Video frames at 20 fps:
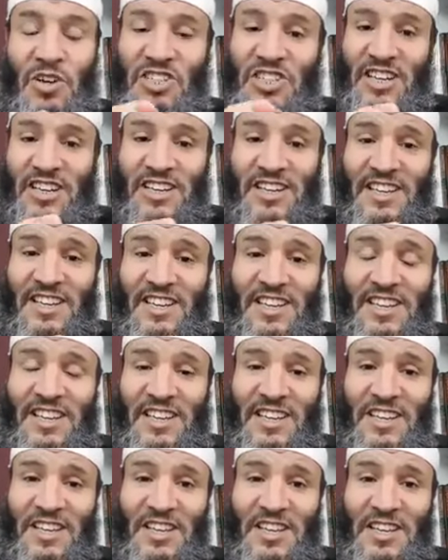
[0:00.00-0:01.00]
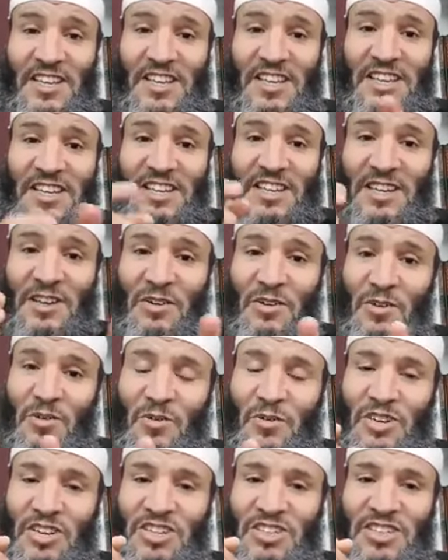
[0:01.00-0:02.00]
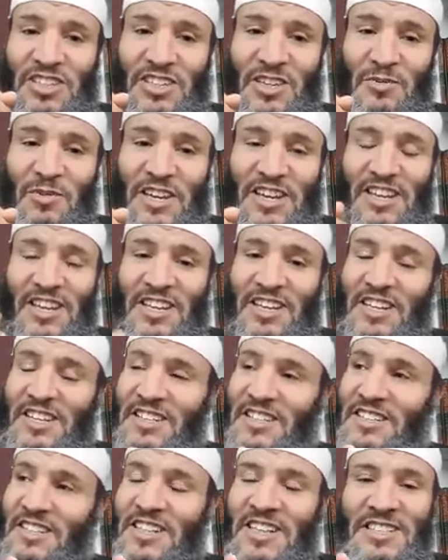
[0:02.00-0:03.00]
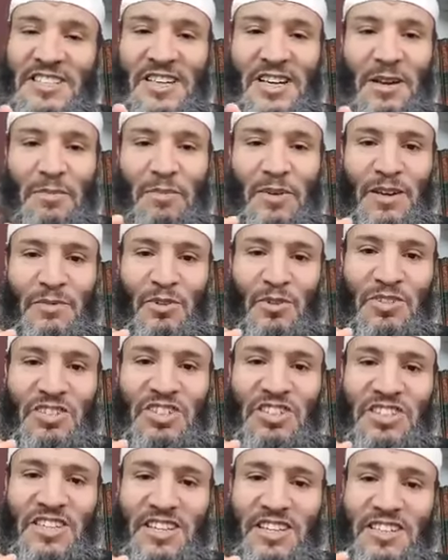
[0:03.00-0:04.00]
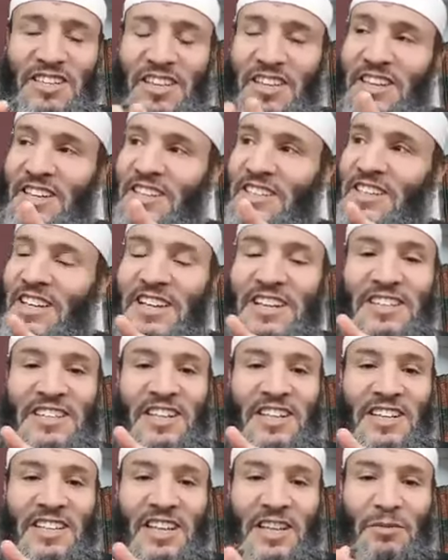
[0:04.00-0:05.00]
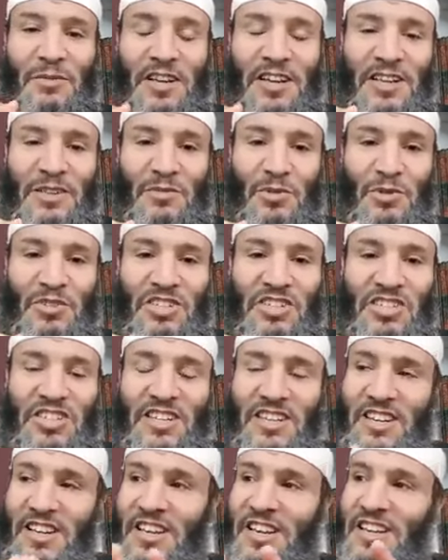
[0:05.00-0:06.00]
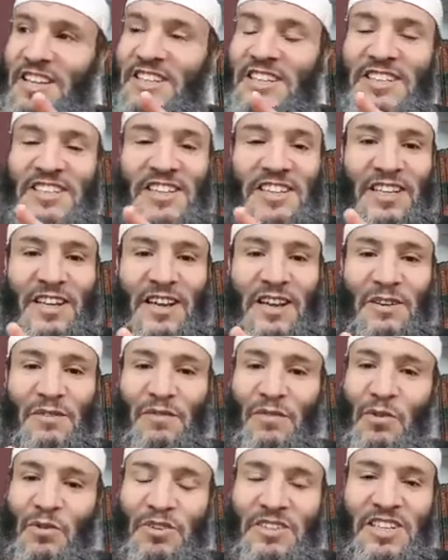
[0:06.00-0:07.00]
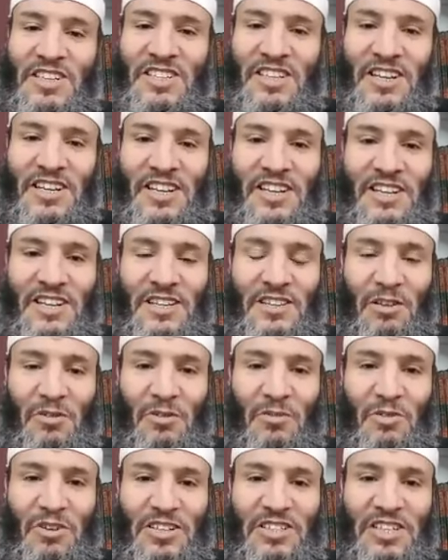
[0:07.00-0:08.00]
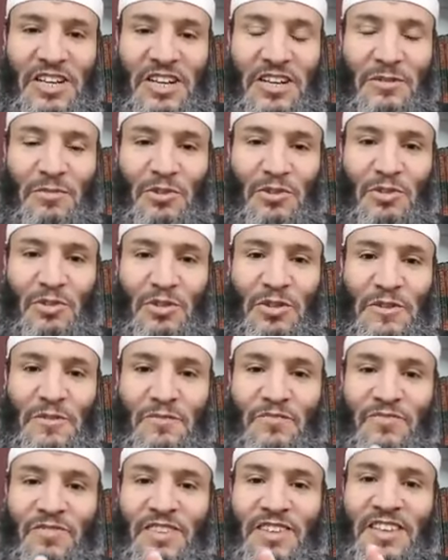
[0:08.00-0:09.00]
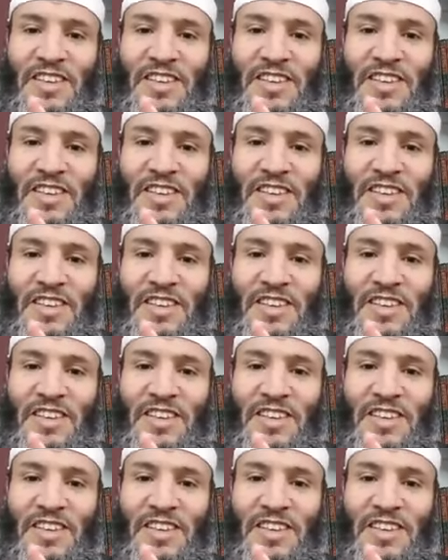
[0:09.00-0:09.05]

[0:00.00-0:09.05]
وشره يعني ونجح ويك تدي تزيد البيرميت وتنجح تدي تخدم تنجح تدي تفوق تخسرك الطوموبيل تخسرك الموتور